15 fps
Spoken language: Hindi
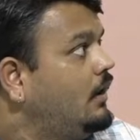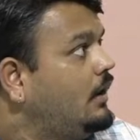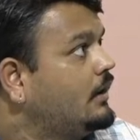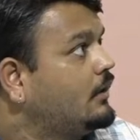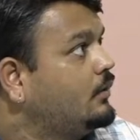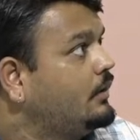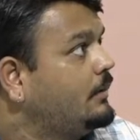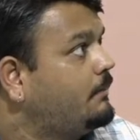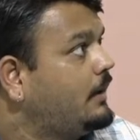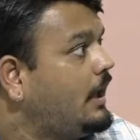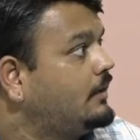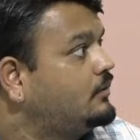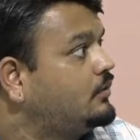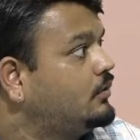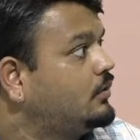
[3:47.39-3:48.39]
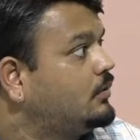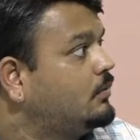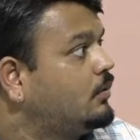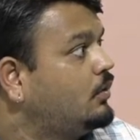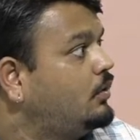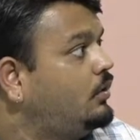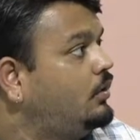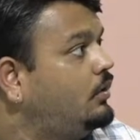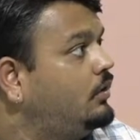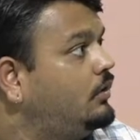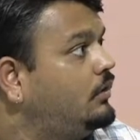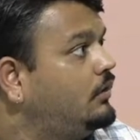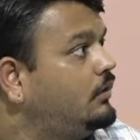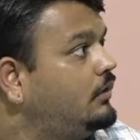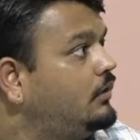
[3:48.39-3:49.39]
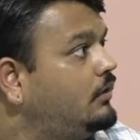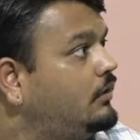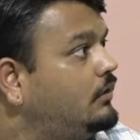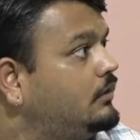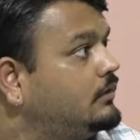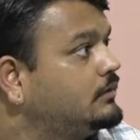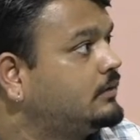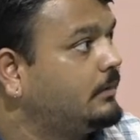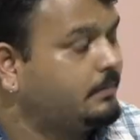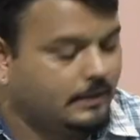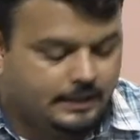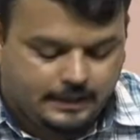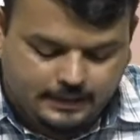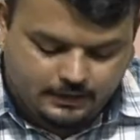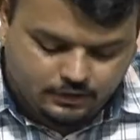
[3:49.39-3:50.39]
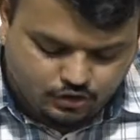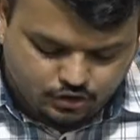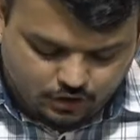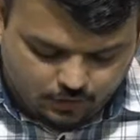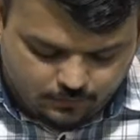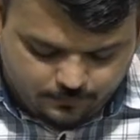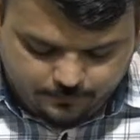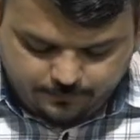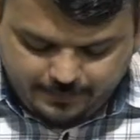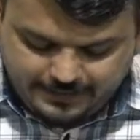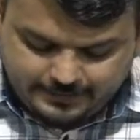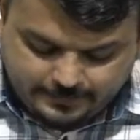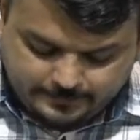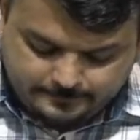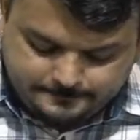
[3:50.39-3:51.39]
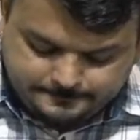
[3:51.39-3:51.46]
अरे कोई रिप्लाई तो करो ब्रो सब क्लियर है चलो बेहतर